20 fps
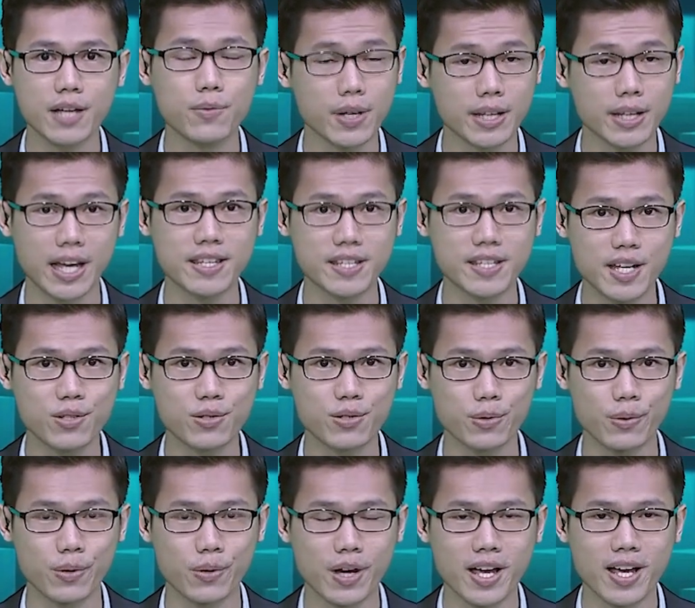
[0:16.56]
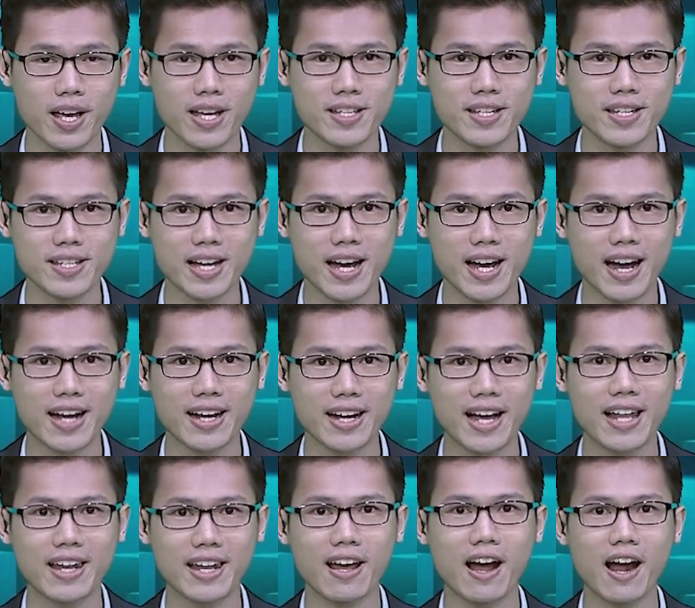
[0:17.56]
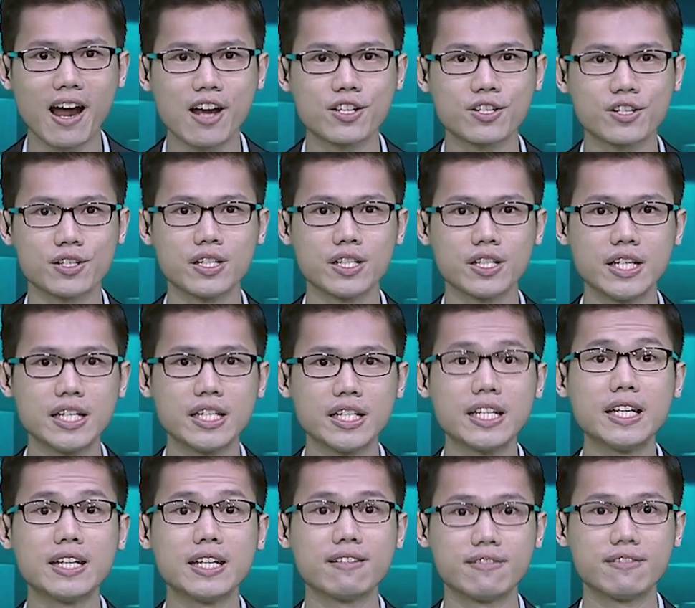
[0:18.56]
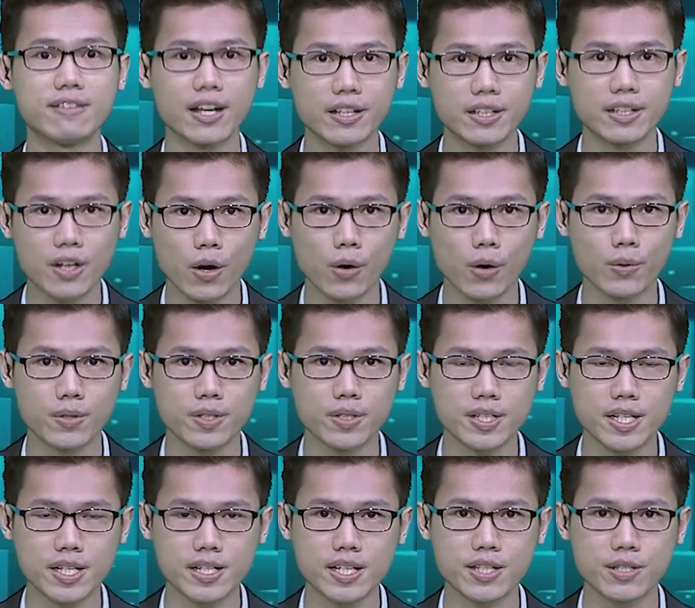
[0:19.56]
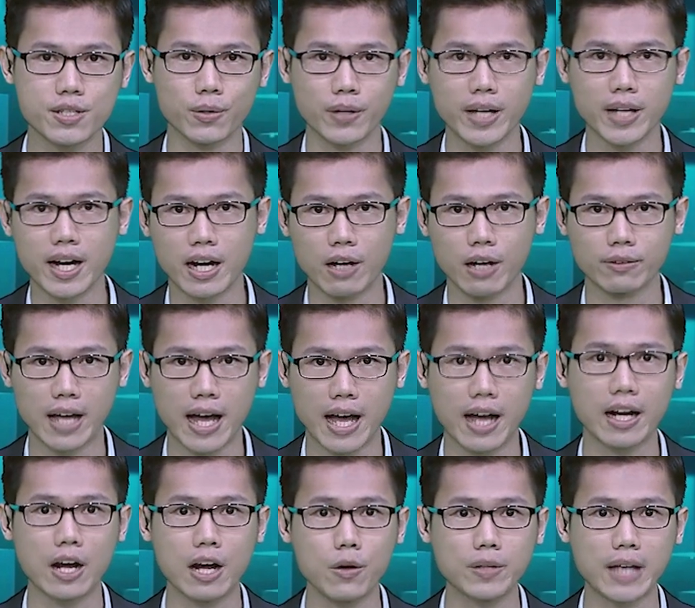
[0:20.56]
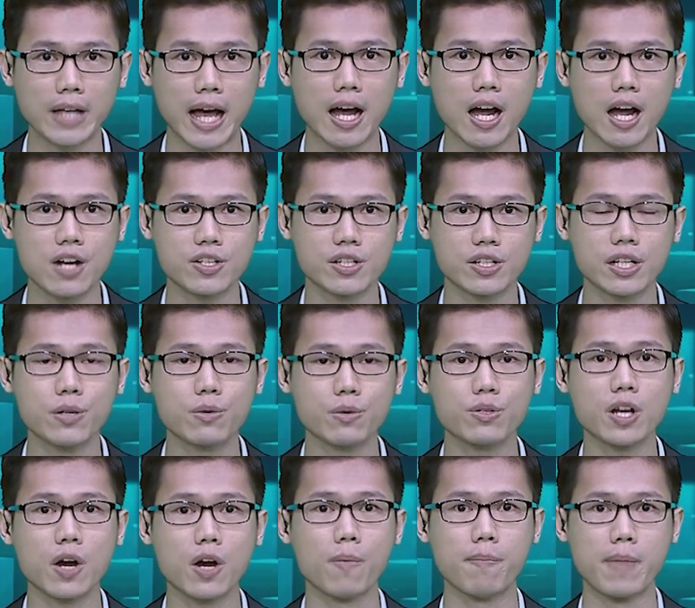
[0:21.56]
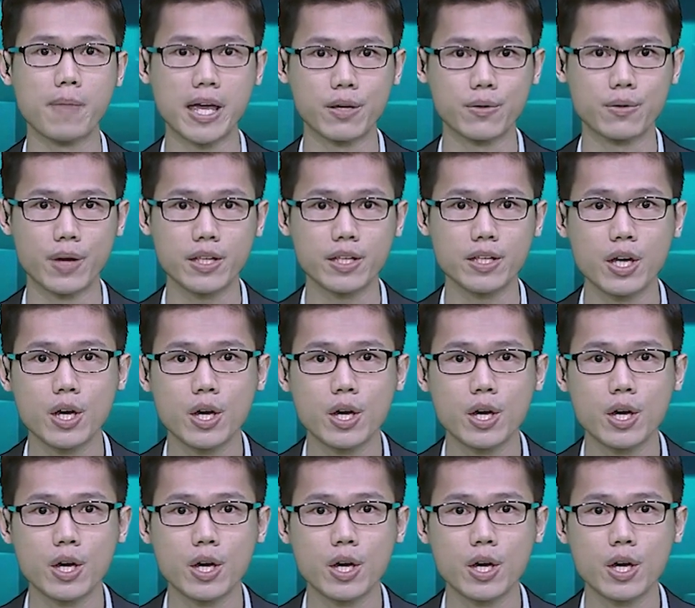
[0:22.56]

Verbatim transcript: 越南签署这项涵盖了二十一亿人口、经济总量高达高达二十六兆美元、